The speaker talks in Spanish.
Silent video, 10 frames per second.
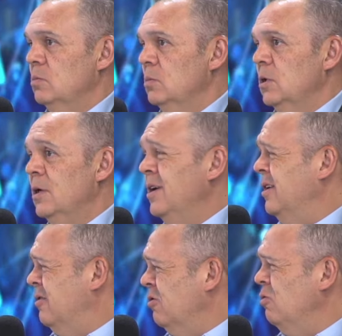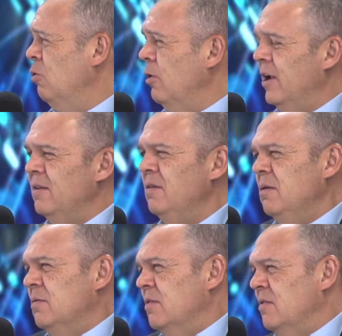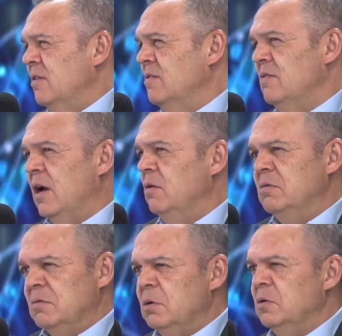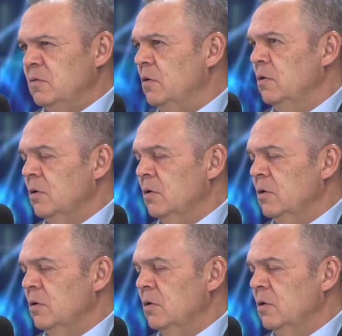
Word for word: Entonces tú lo lees y si estás distraído dices, bueno, sí,